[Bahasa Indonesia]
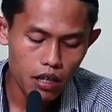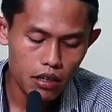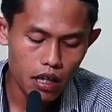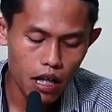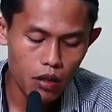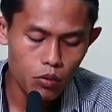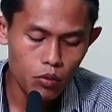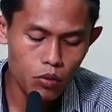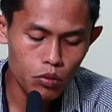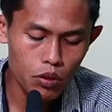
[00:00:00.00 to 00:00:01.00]

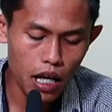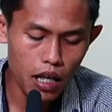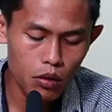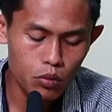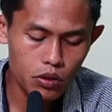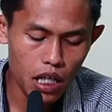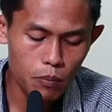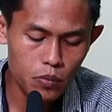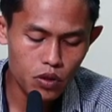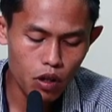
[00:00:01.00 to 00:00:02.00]
takulu kang
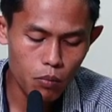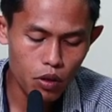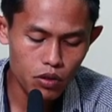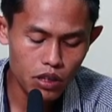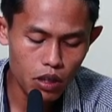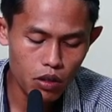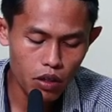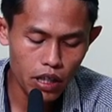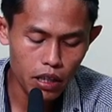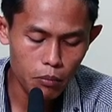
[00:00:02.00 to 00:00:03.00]
ngucap sapa
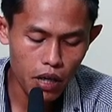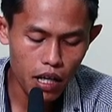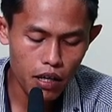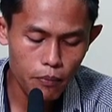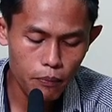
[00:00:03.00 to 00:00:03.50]
sira ing ma